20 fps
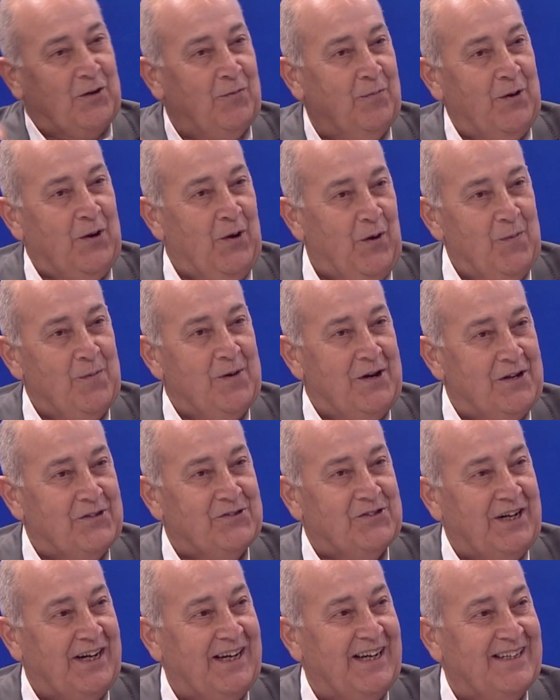بالعمله
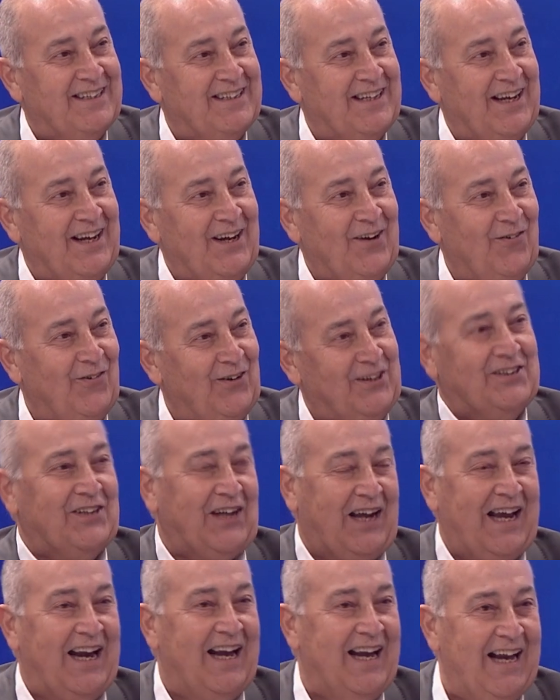الجيده
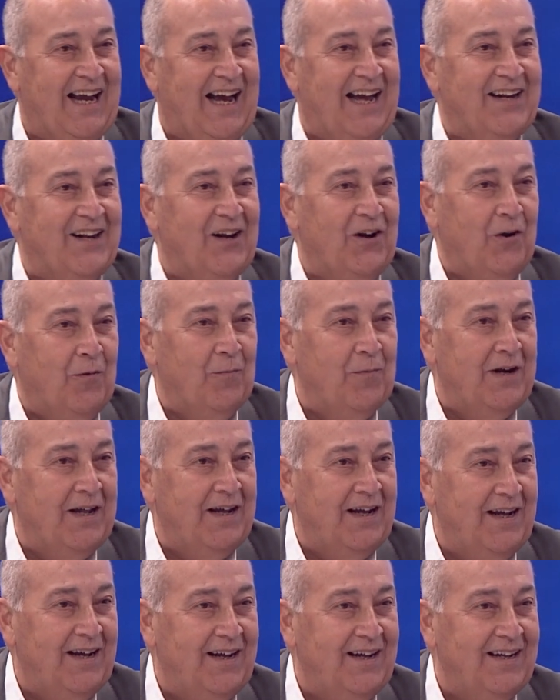والتخلي عن
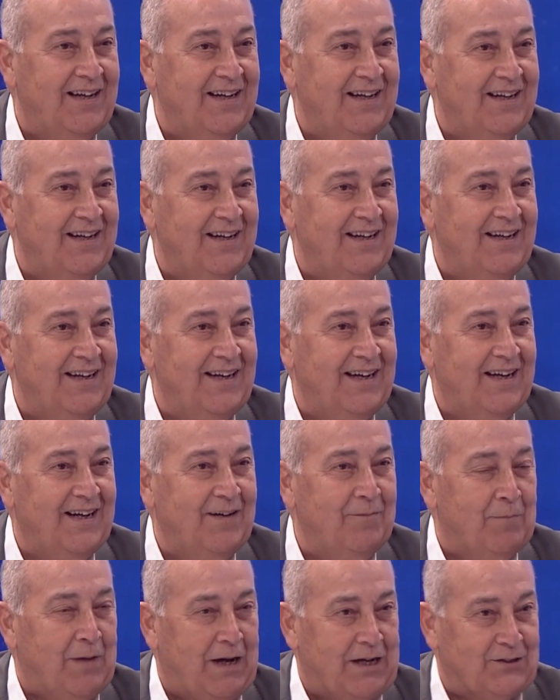العمله
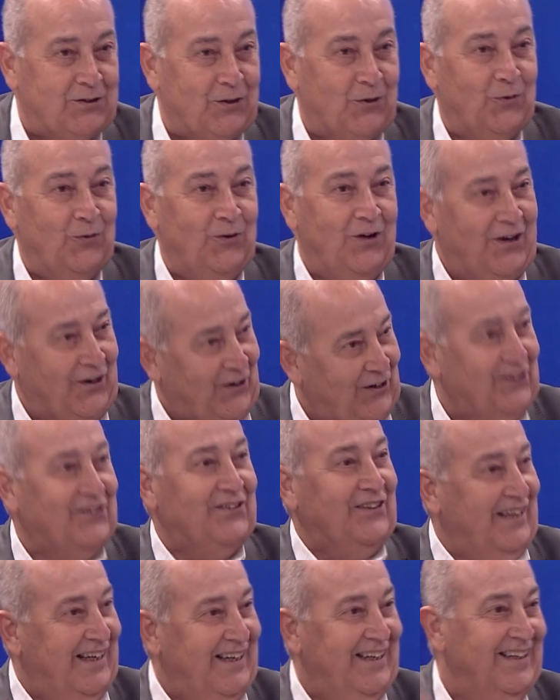ما اريد اقول
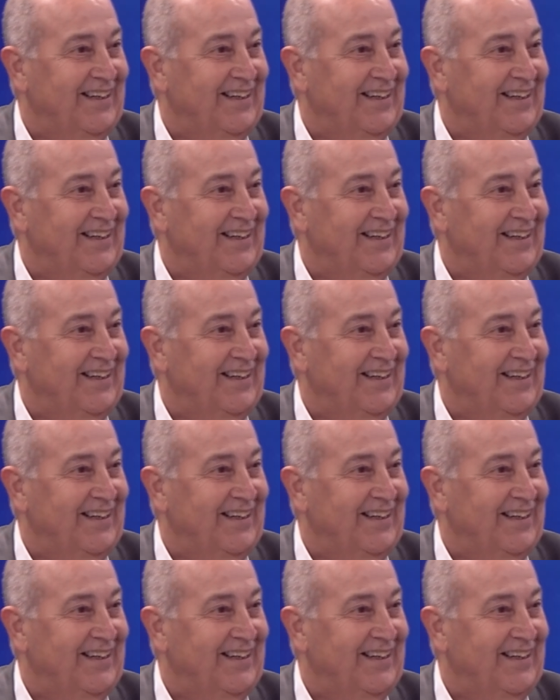الرديئه